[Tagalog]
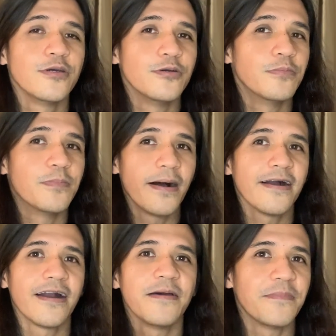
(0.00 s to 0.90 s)
yung
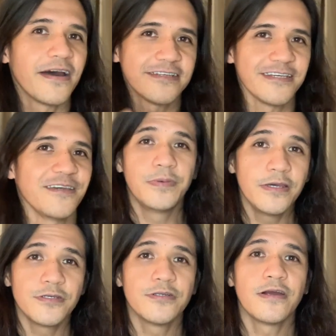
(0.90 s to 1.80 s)
bagay para sa inyo.
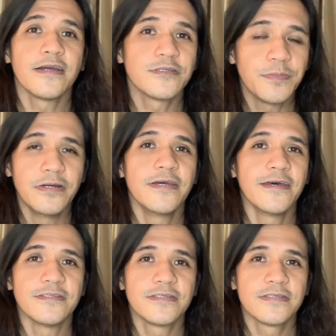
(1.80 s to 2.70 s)
Based on our
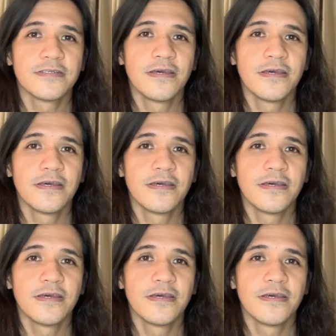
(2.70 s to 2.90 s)
experience,